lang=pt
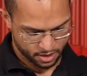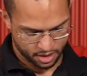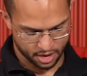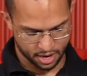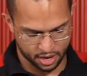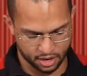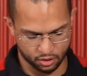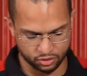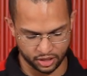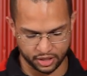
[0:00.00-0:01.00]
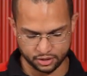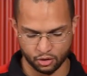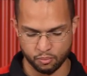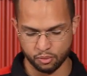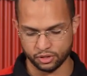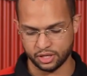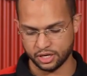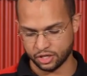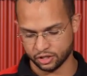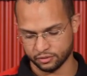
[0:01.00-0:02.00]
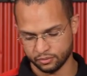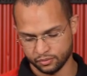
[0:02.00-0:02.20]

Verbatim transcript: É, outra questão importante,